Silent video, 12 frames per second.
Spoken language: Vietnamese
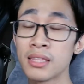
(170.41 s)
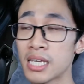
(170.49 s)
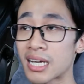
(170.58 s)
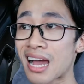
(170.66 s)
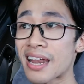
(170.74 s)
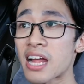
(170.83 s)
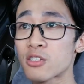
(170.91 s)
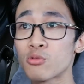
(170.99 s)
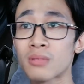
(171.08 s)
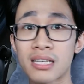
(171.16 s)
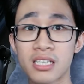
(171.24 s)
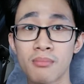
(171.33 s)
thì khả năng
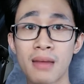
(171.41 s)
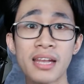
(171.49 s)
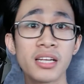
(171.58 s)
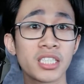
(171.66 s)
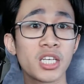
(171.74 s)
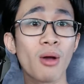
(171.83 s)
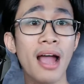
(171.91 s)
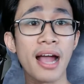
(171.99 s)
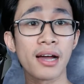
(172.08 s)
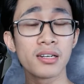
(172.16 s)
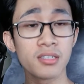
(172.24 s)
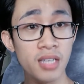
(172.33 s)
chúng ta sẽ bán được nhiều
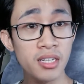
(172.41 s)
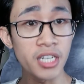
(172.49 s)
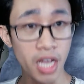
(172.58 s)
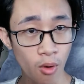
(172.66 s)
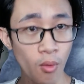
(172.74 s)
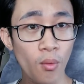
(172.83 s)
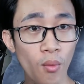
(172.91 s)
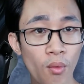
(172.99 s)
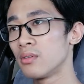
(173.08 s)
hàng hơn rất nhiều